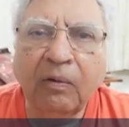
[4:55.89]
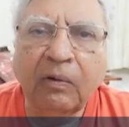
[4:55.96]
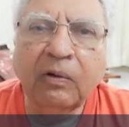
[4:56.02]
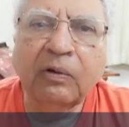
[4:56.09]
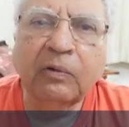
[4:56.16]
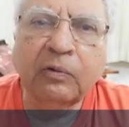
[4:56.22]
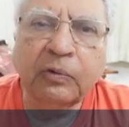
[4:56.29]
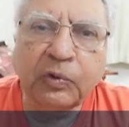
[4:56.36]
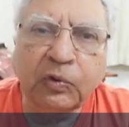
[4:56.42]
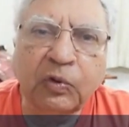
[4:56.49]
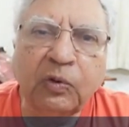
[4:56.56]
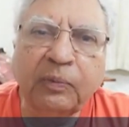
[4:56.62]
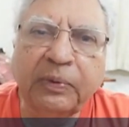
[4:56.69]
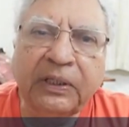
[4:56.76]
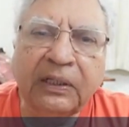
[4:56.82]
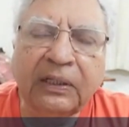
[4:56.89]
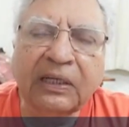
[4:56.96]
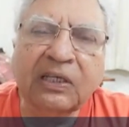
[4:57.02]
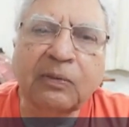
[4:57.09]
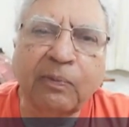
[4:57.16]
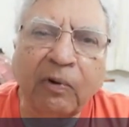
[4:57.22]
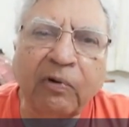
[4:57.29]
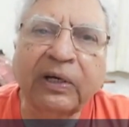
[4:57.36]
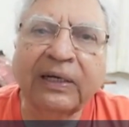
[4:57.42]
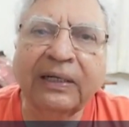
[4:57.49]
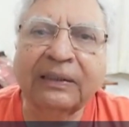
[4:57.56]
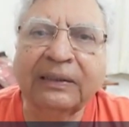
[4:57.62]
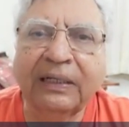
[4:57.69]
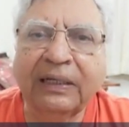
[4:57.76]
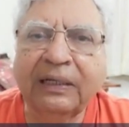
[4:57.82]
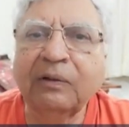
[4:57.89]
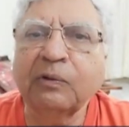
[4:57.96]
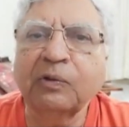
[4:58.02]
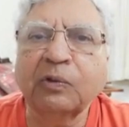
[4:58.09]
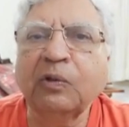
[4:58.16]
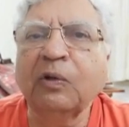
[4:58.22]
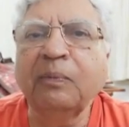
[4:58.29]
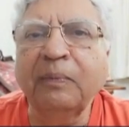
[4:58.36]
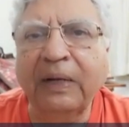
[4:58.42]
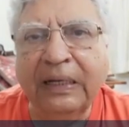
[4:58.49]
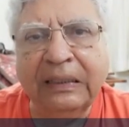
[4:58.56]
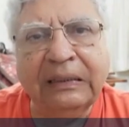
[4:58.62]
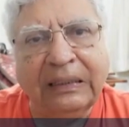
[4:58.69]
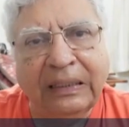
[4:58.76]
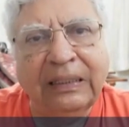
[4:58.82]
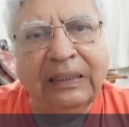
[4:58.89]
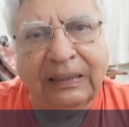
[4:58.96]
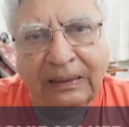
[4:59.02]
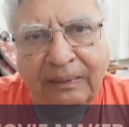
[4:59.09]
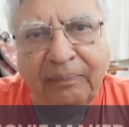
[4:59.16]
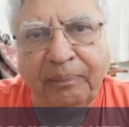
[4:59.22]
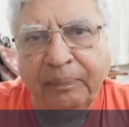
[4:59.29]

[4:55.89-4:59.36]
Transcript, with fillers: और उसको भी एक्सप्लोर करता है उसको मानता है